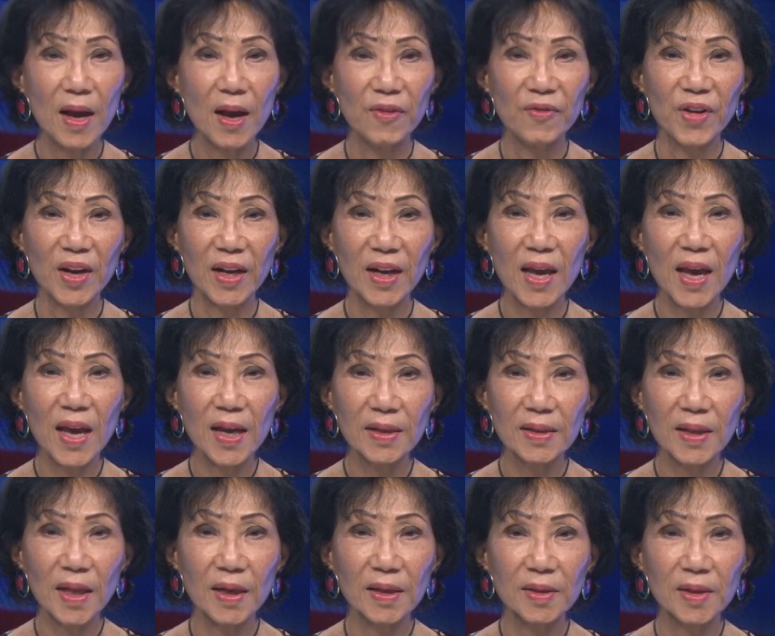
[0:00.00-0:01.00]
và khen
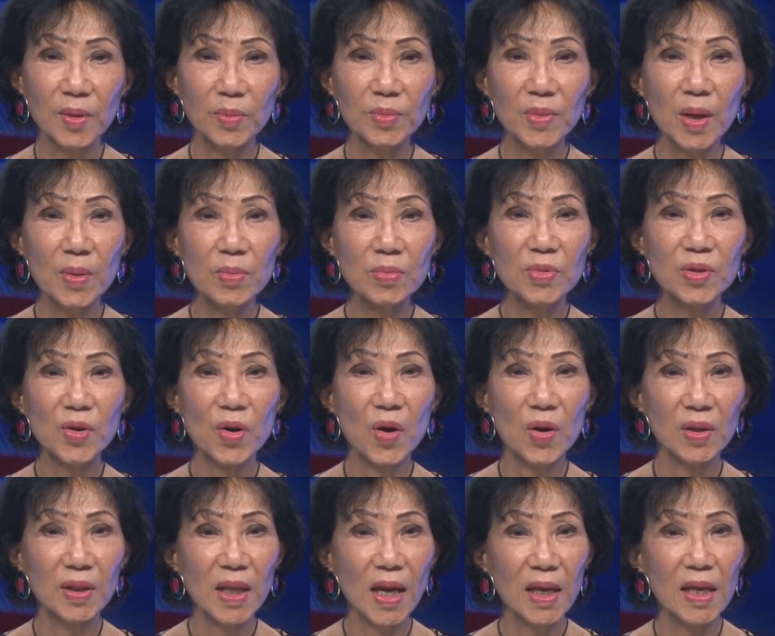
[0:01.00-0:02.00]
tặng Tổng thống cho họ
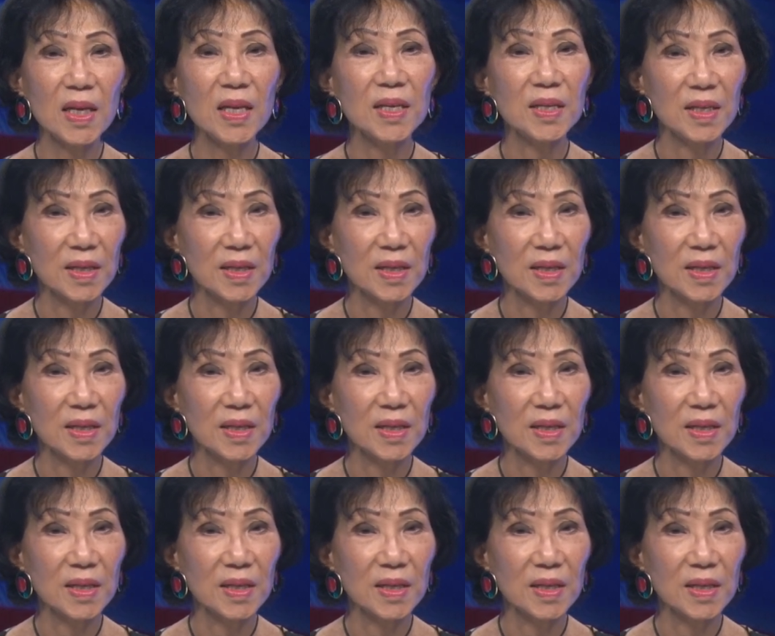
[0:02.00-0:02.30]
thấy